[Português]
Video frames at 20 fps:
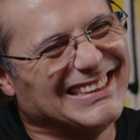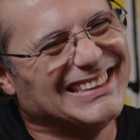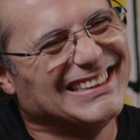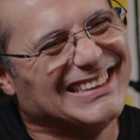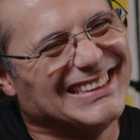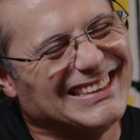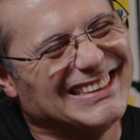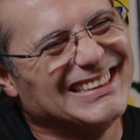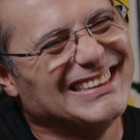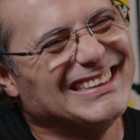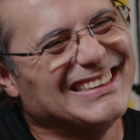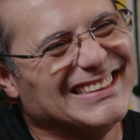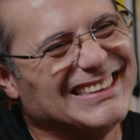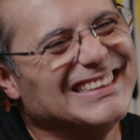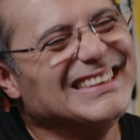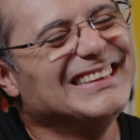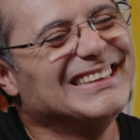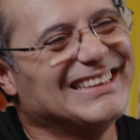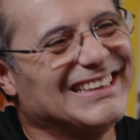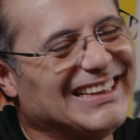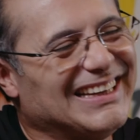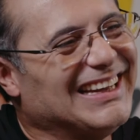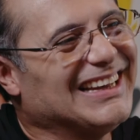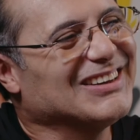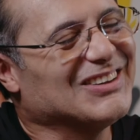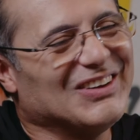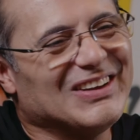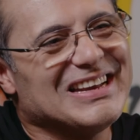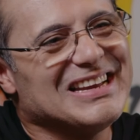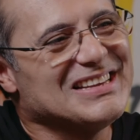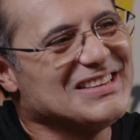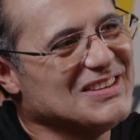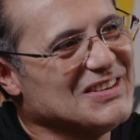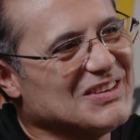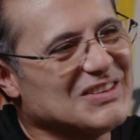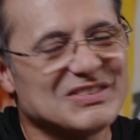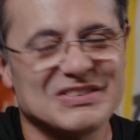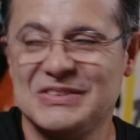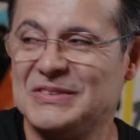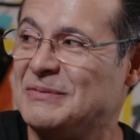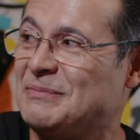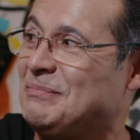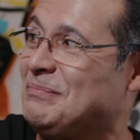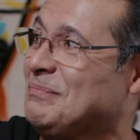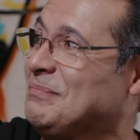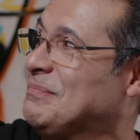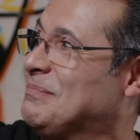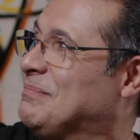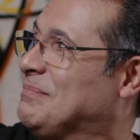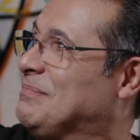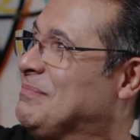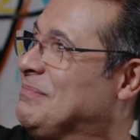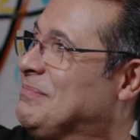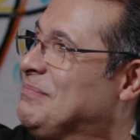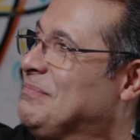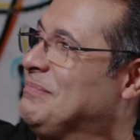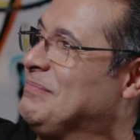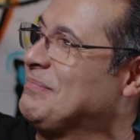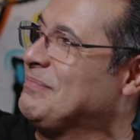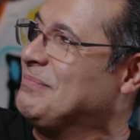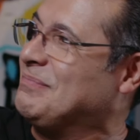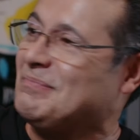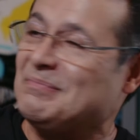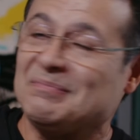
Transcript: é do grupo. É, eu Deus, sou mesmo do morado, então.